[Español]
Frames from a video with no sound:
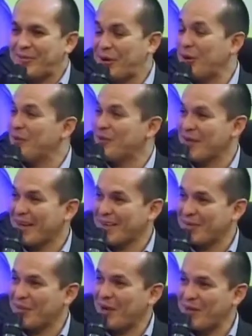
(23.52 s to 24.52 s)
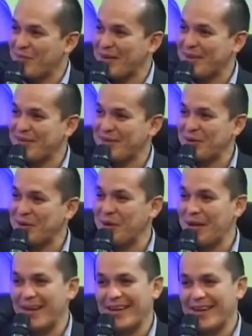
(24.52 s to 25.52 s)
Bueno, muchas gracias por la invitación
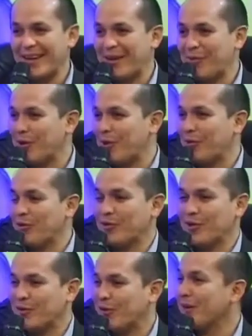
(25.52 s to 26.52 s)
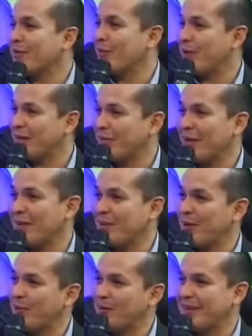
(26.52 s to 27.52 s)
y, bueno, gustoso de responder todas las
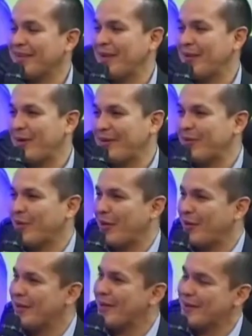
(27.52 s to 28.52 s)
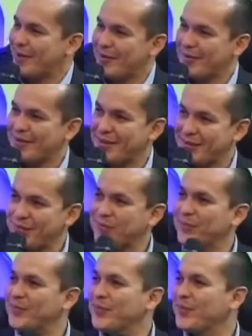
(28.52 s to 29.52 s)
preguntas que vayan surgiendo en esta entrevista.
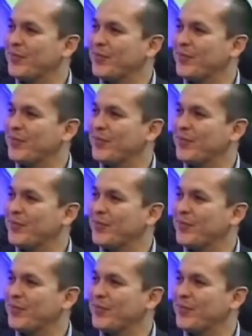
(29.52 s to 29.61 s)
La